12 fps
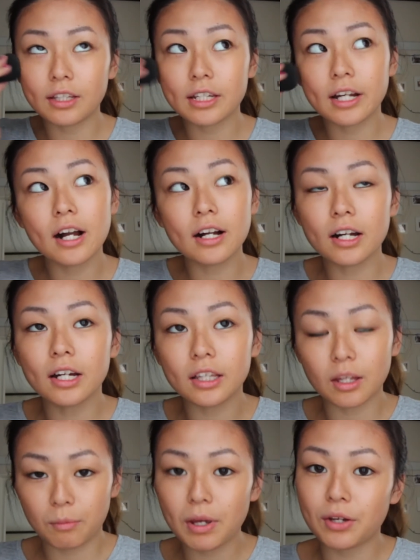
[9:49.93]
時間かけ
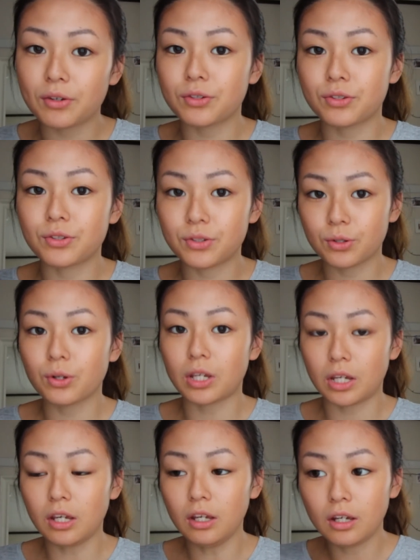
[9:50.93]
てメイクする
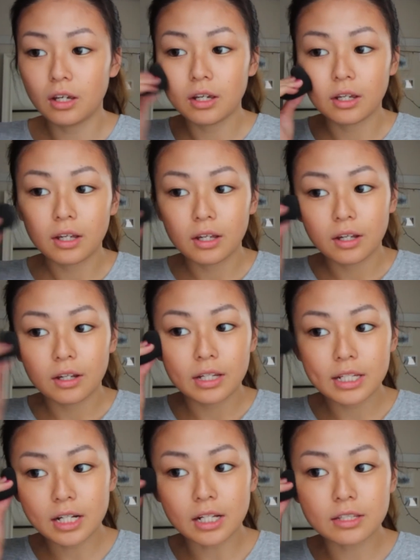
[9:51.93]
時し
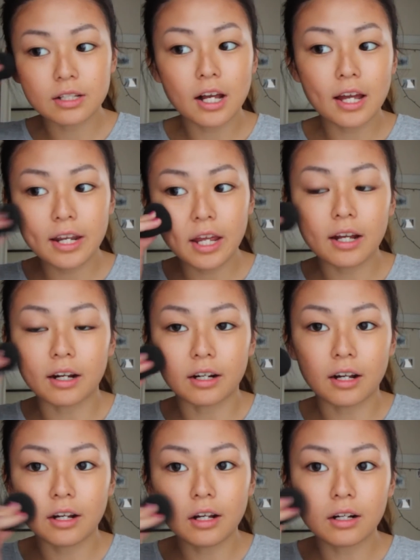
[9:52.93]
か使えないか
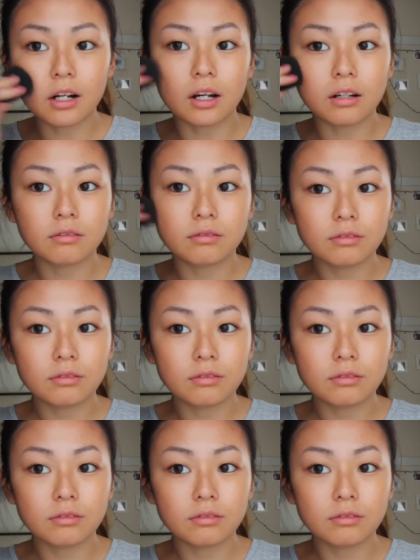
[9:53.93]
ななんか